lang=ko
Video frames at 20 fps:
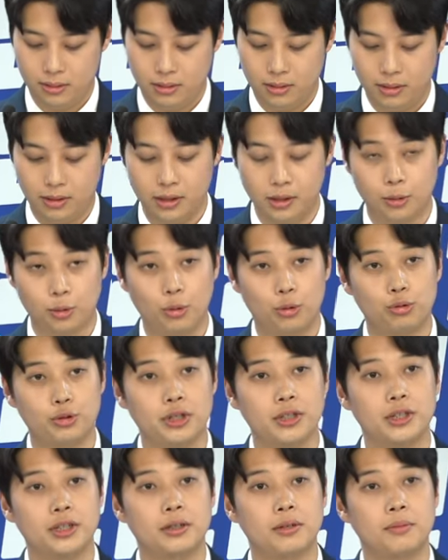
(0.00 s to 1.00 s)
그리고
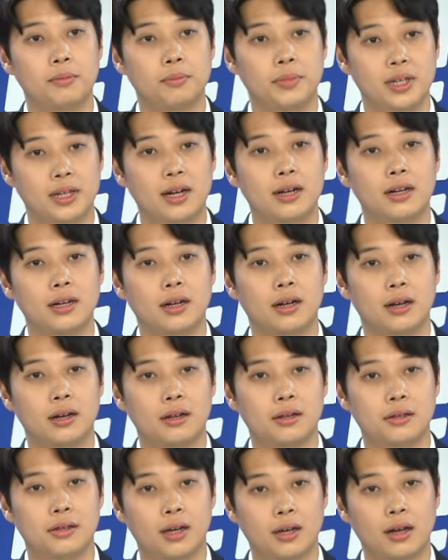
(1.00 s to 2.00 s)
우리는
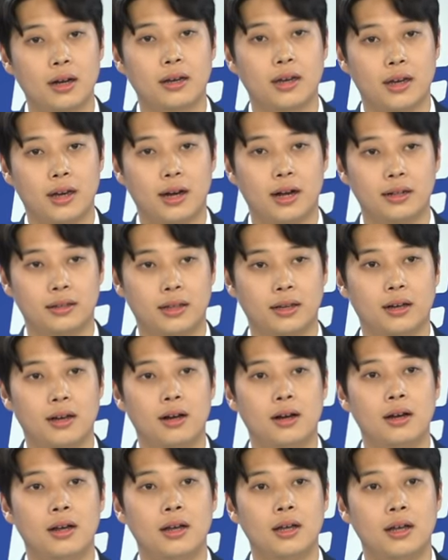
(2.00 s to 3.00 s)
미래를 생각해야 할
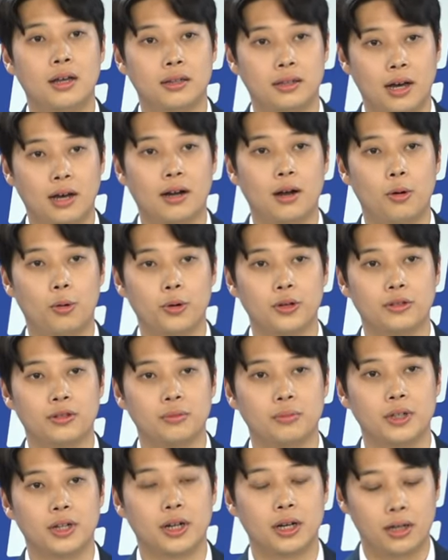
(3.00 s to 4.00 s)
때가 다가오고
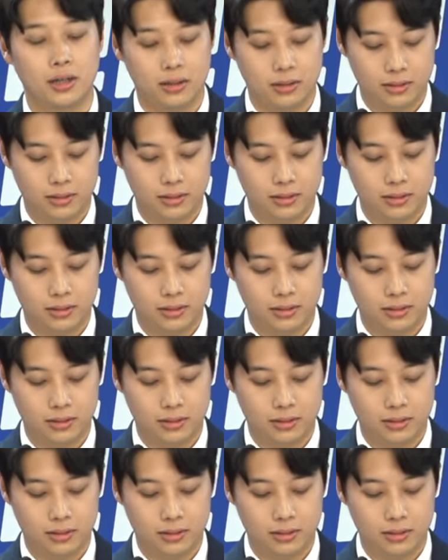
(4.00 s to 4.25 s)
있습니다.